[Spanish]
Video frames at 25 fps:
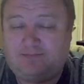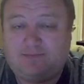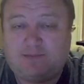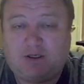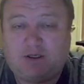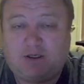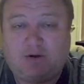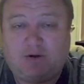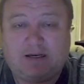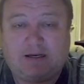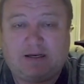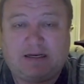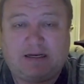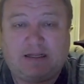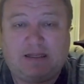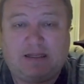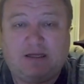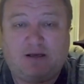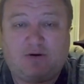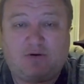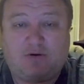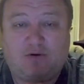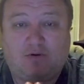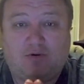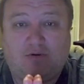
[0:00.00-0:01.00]
Lo
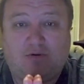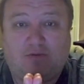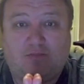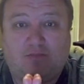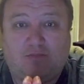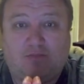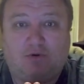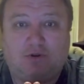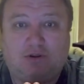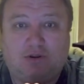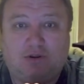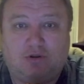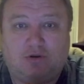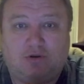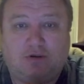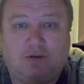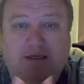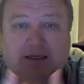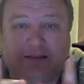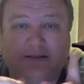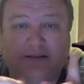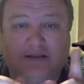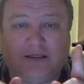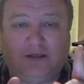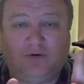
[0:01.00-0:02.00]
agradezco mucho.
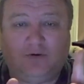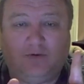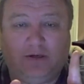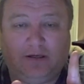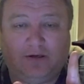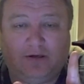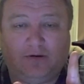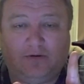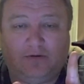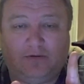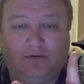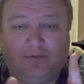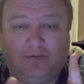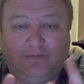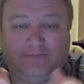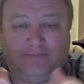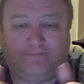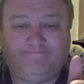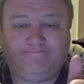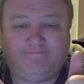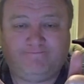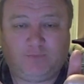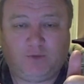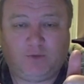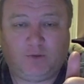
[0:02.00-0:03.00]
Hasta luego.
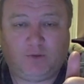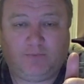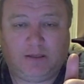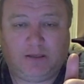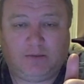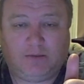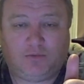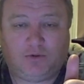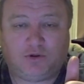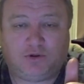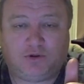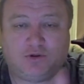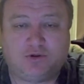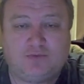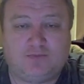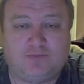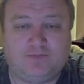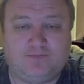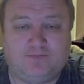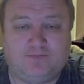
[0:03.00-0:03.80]
Nos vemos.